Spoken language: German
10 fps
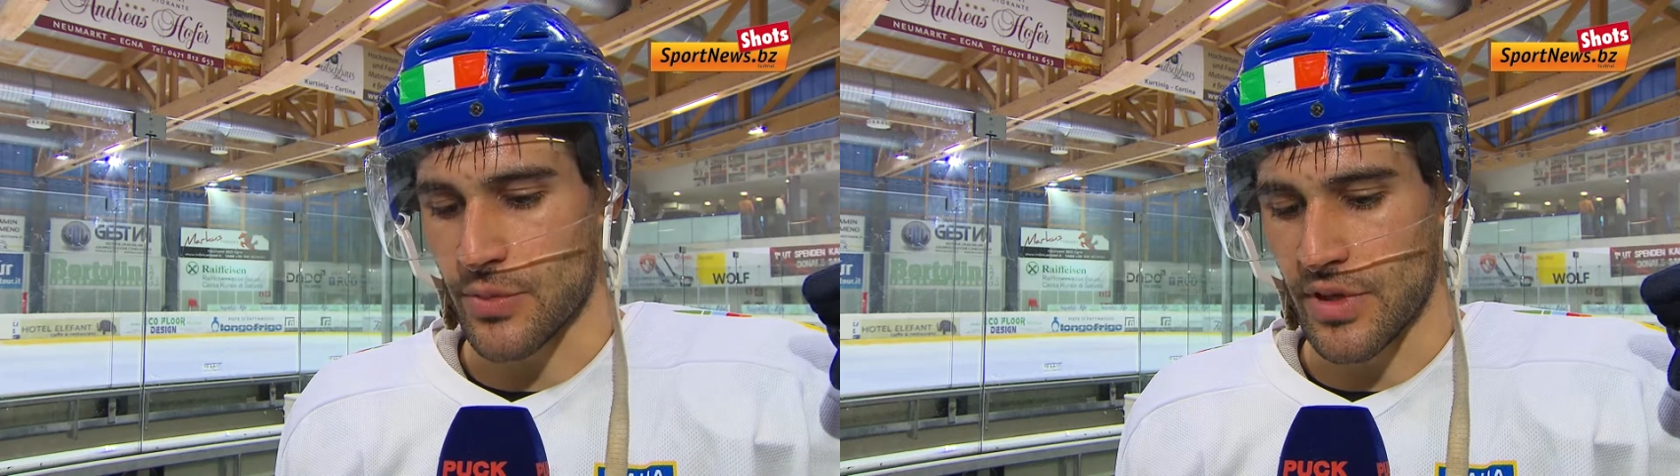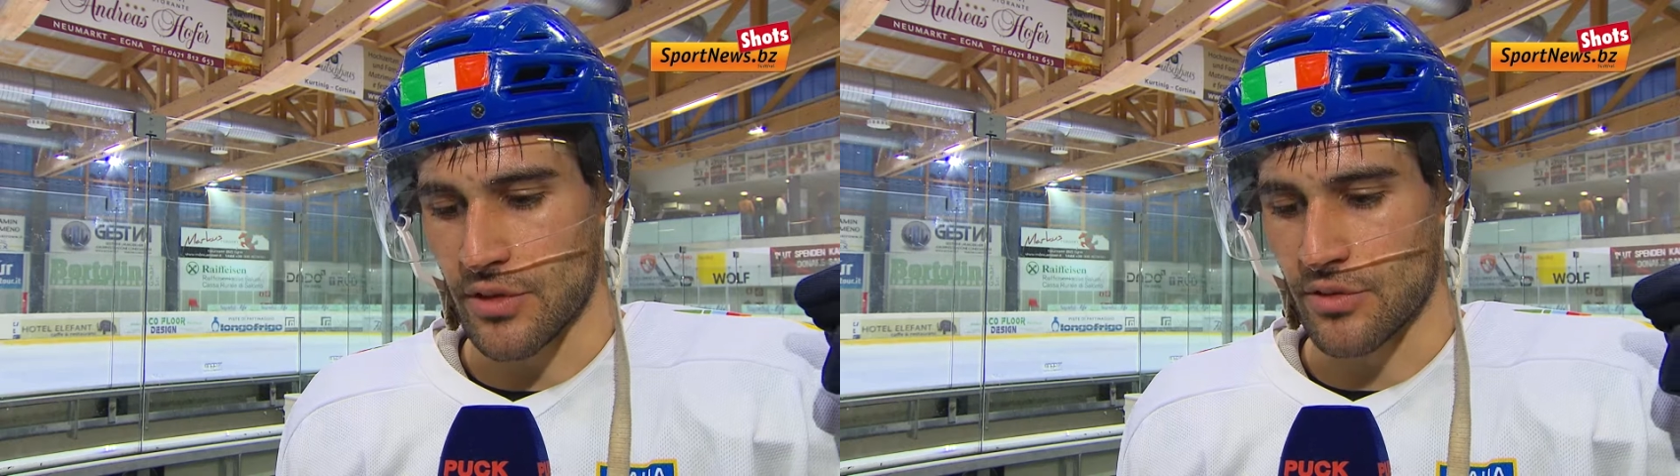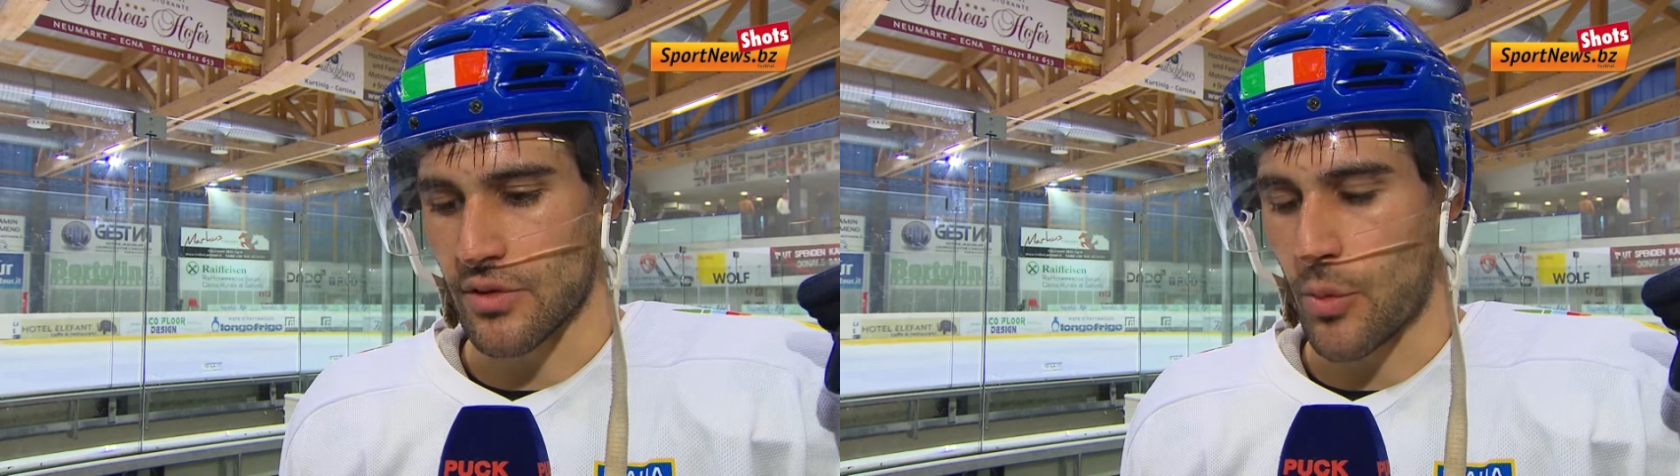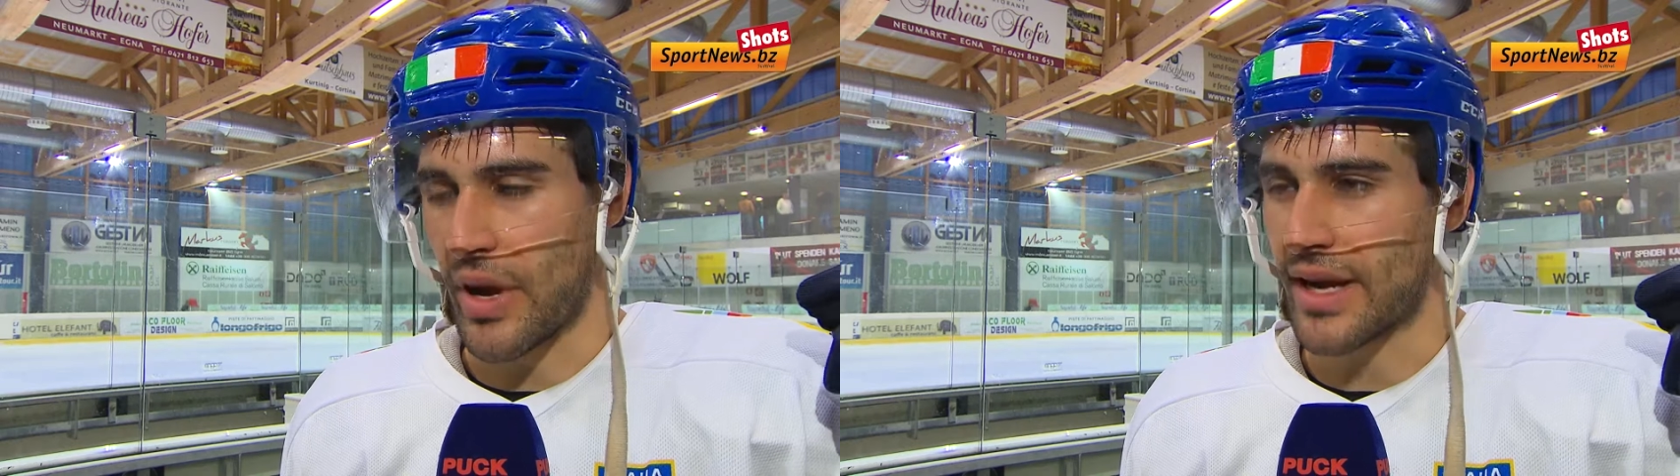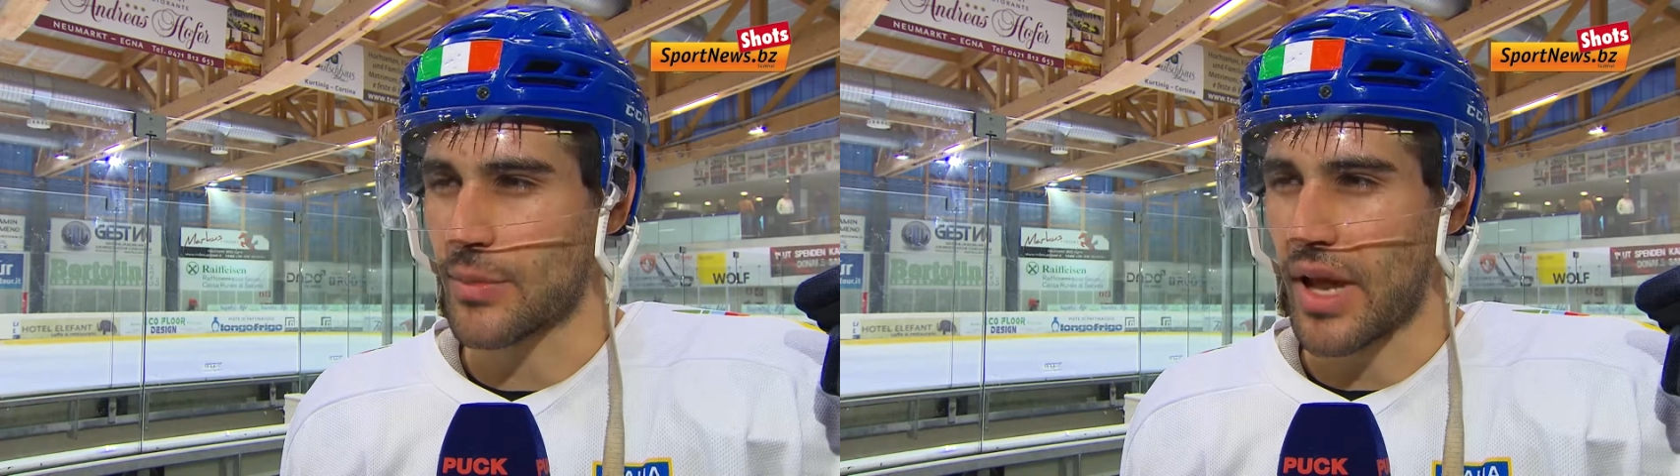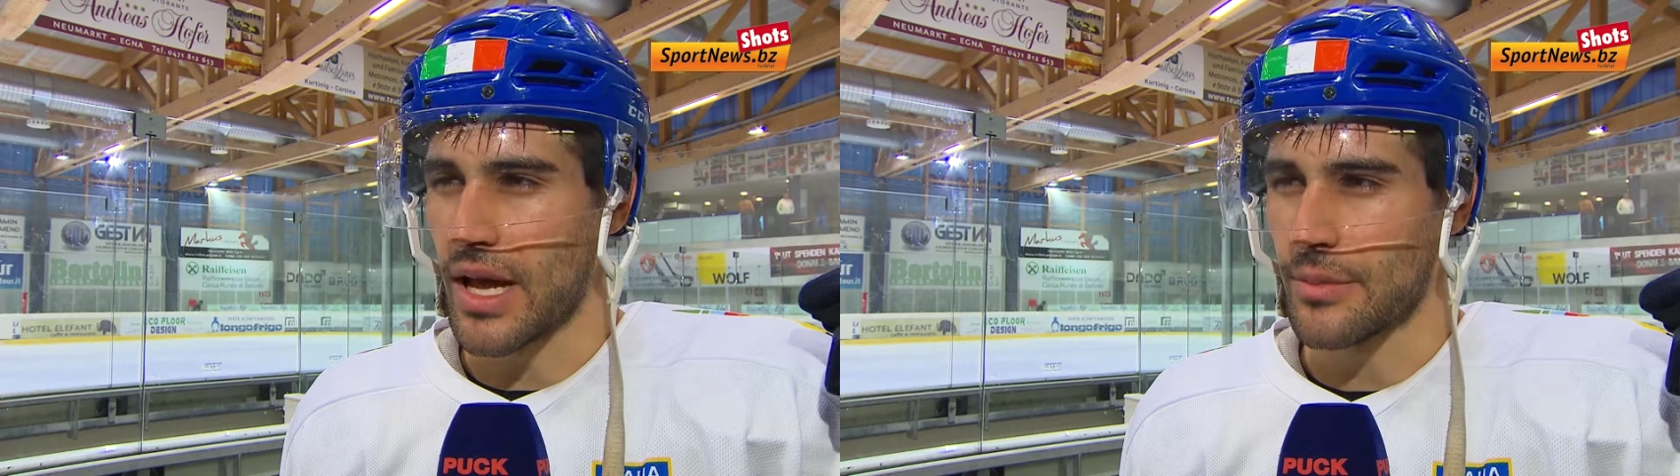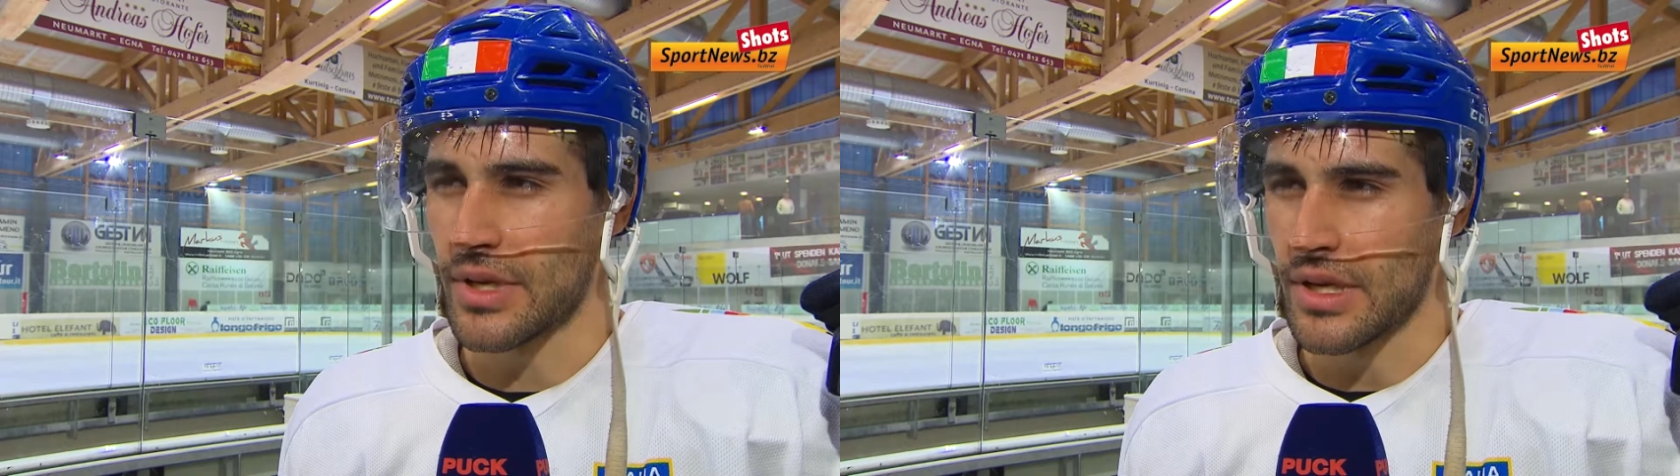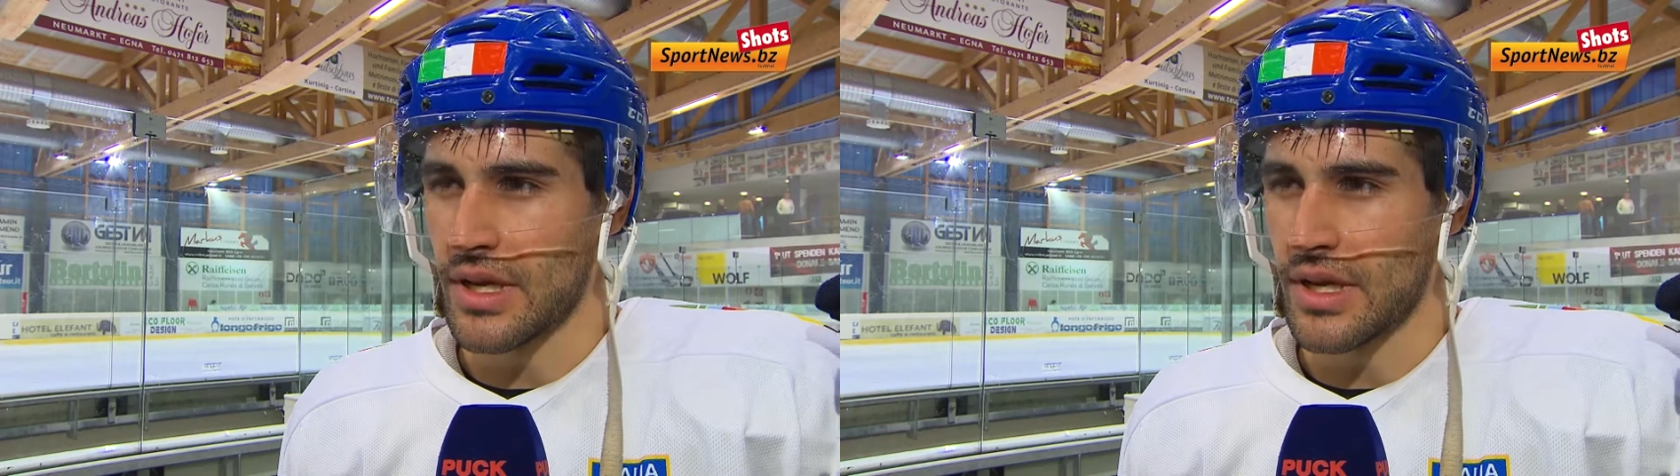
spielen und kompakt bleiben